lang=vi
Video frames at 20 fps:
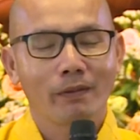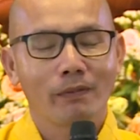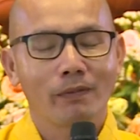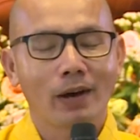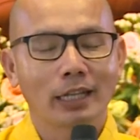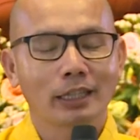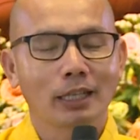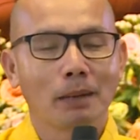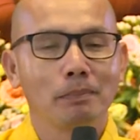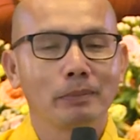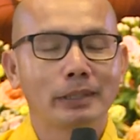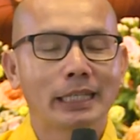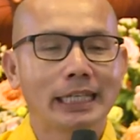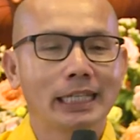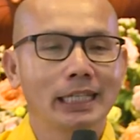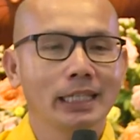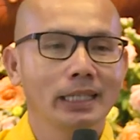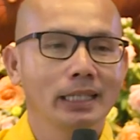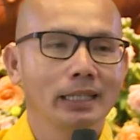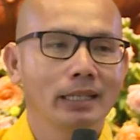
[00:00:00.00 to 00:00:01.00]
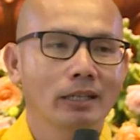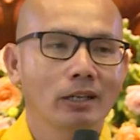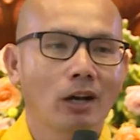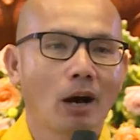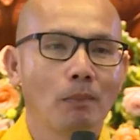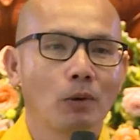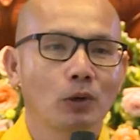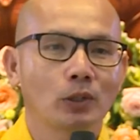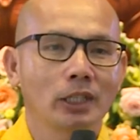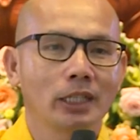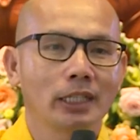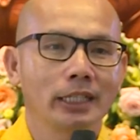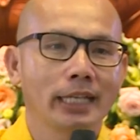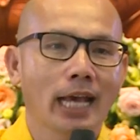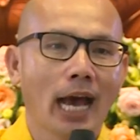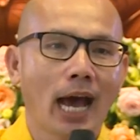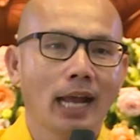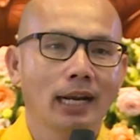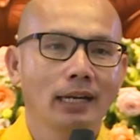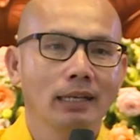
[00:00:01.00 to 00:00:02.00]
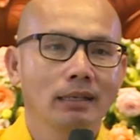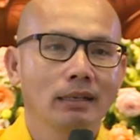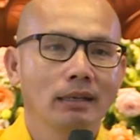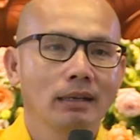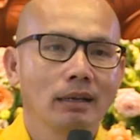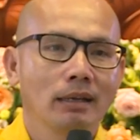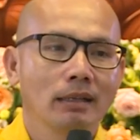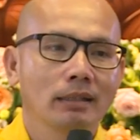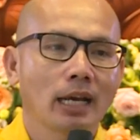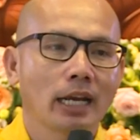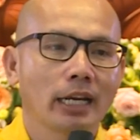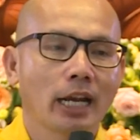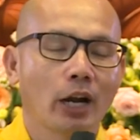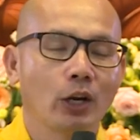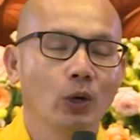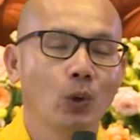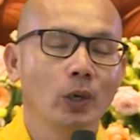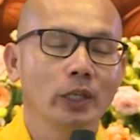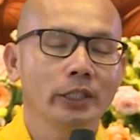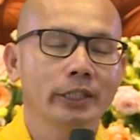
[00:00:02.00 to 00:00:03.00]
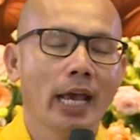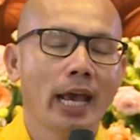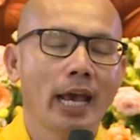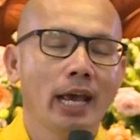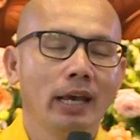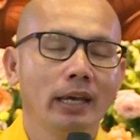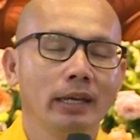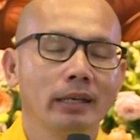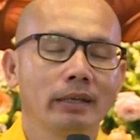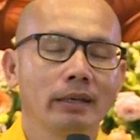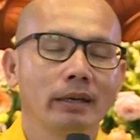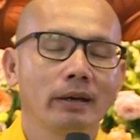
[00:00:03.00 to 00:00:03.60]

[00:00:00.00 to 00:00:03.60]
và thậm chí có một thời gian thầy đã đua xe